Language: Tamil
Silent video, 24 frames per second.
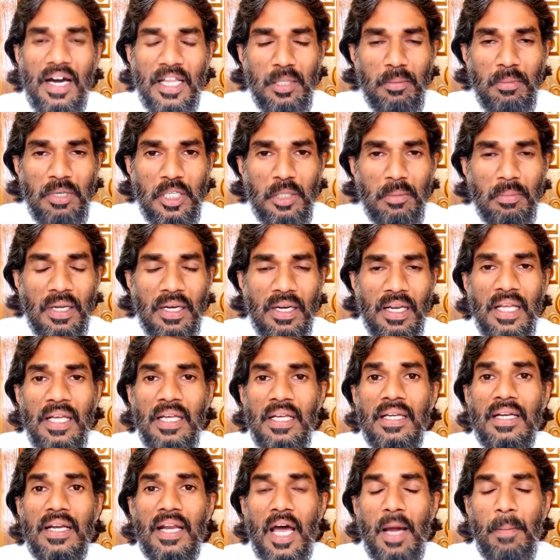அது மட்டுமல்ல
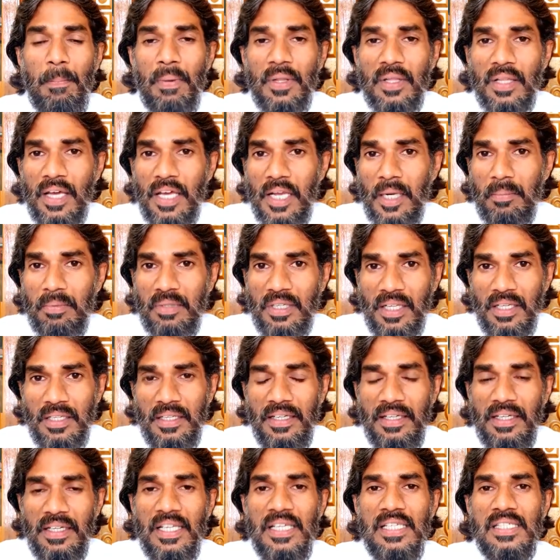நாற்பதாயிரம் டன்
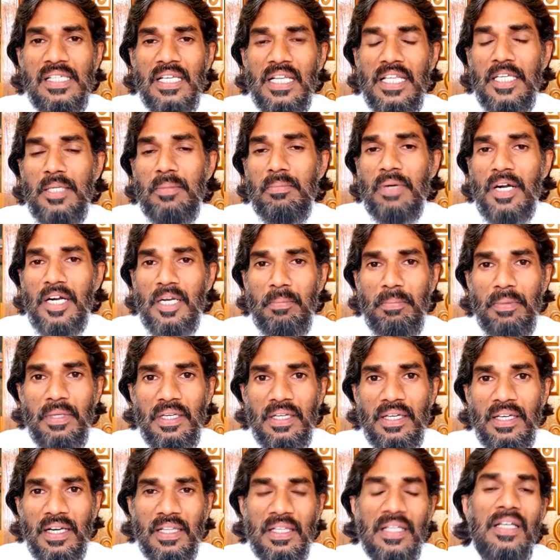டீசலையும்
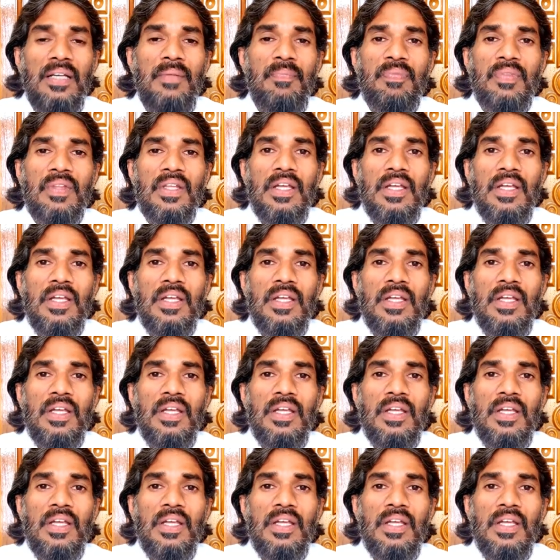இருக்கிறது